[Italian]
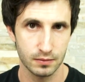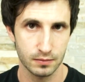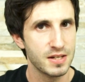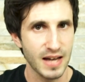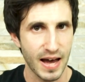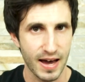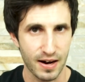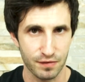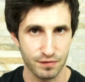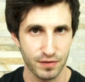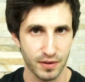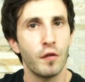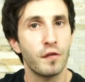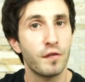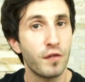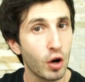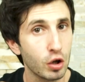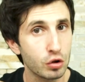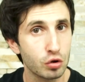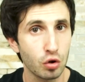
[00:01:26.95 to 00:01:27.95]
Serve
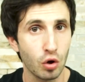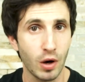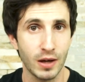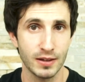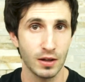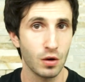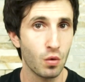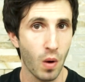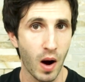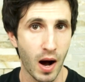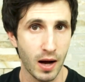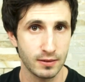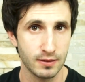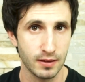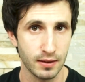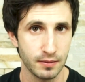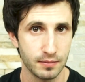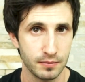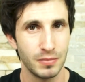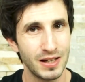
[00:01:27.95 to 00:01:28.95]
foto
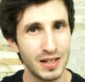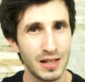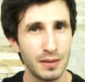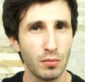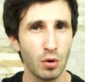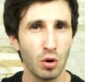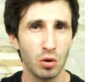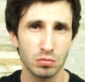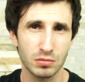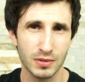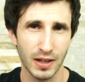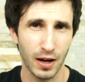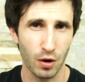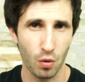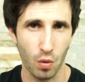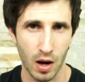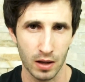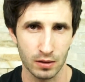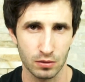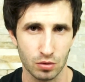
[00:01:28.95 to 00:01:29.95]
adeguate, minimo
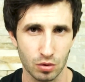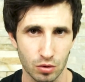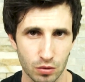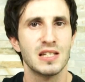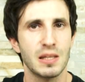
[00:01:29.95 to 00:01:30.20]
3-4.